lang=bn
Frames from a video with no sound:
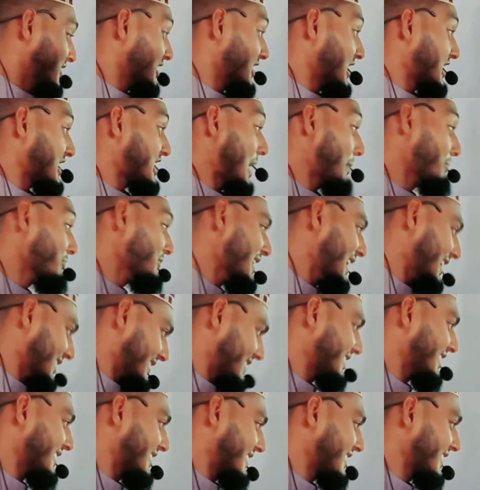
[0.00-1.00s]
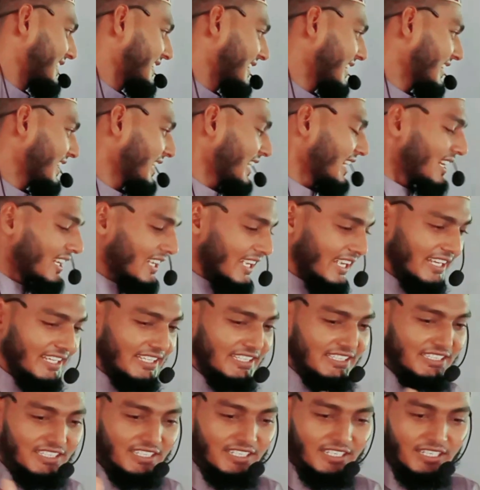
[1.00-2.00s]
যেটা সামনে আসতেছে
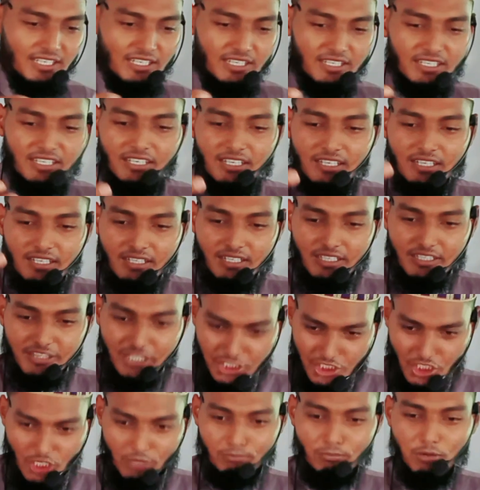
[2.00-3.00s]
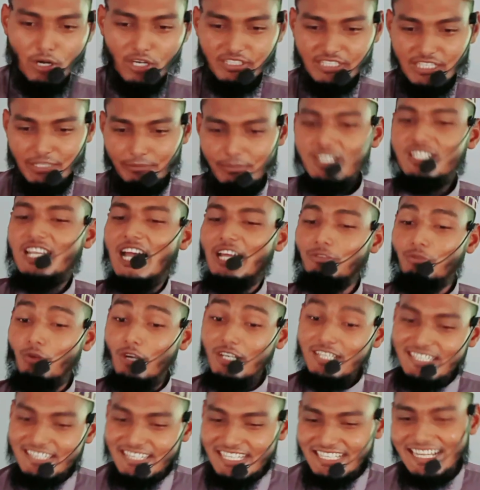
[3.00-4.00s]
এই ডিসেম্বর কিংবা
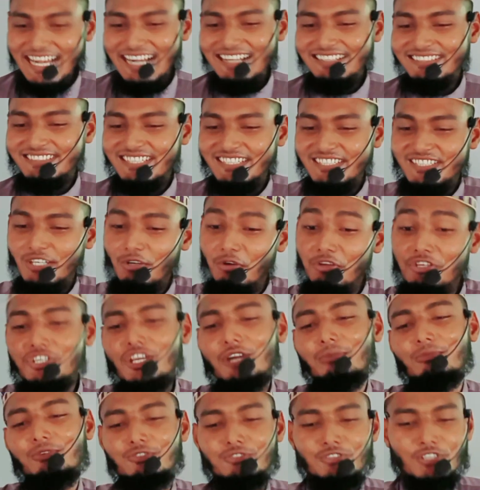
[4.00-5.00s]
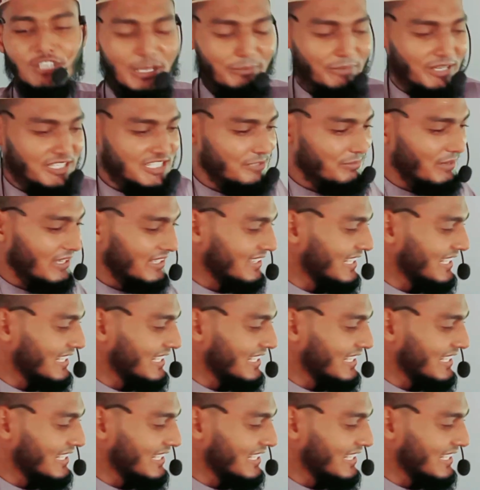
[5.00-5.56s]
জানুয়ারির দিকে আসতেছে ওই সমস্ত নামাজি